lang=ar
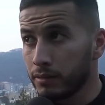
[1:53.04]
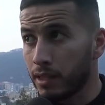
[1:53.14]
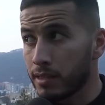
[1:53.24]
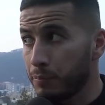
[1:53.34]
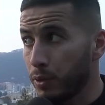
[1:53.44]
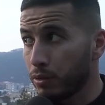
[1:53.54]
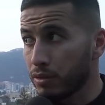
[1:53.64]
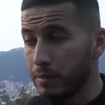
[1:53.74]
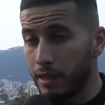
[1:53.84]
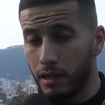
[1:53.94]
très
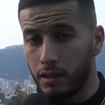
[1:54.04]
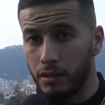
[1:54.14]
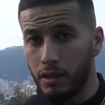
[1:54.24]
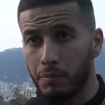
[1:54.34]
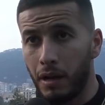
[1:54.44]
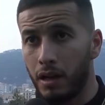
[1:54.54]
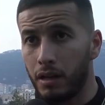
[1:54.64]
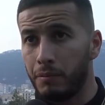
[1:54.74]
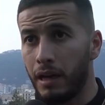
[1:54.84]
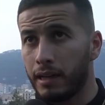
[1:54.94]
امبورطونس معنا euh, euh, à
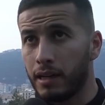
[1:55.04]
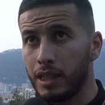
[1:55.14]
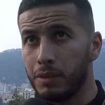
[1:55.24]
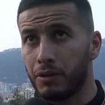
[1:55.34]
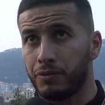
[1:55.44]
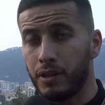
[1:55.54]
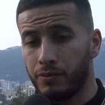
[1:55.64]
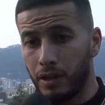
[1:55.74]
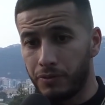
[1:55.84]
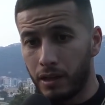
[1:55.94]
مع مع ان كاليبر
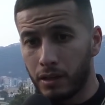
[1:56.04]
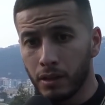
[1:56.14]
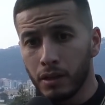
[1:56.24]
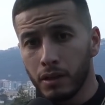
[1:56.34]
في لافريك